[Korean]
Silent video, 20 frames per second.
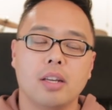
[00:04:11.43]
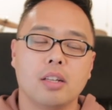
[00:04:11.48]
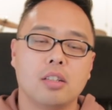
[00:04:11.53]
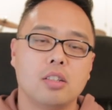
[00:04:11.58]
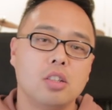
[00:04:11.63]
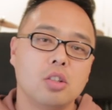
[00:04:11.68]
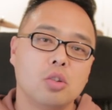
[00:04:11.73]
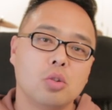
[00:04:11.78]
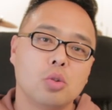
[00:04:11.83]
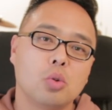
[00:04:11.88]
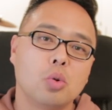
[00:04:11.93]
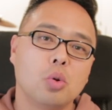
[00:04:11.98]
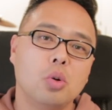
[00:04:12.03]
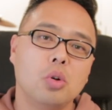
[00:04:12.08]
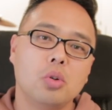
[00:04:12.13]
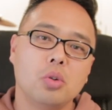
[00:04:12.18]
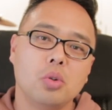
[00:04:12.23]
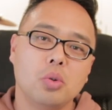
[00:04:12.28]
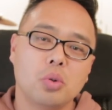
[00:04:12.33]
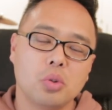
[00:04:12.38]
그리고
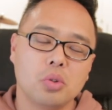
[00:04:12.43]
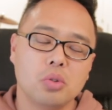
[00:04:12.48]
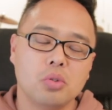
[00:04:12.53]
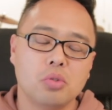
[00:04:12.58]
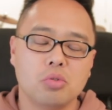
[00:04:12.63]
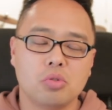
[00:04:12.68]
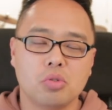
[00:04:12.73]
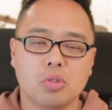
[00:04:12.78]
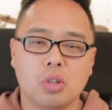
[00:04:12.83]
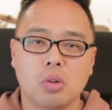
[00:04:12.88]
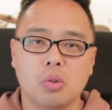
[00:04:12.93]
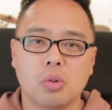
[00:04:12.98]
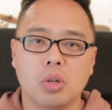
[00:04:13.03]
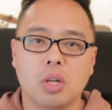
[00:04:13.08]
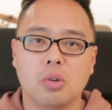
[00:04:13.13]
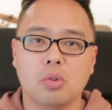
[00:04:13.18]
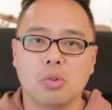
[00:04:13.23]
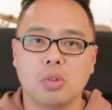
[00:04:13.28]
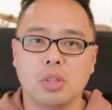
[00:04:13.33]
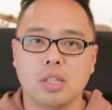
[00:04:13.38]
또 이런 뉴스가
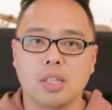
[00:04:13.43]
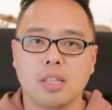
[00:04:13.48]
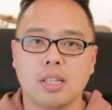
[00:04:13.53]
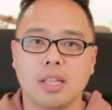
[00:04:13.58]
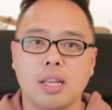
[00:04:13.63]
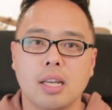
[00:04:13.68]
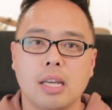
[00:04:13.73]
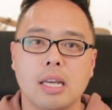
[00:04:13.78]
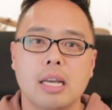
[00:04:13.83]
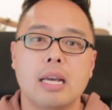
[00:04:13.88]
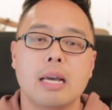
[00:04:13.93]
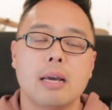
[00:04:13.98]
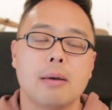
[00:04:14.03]
올라오고 있는데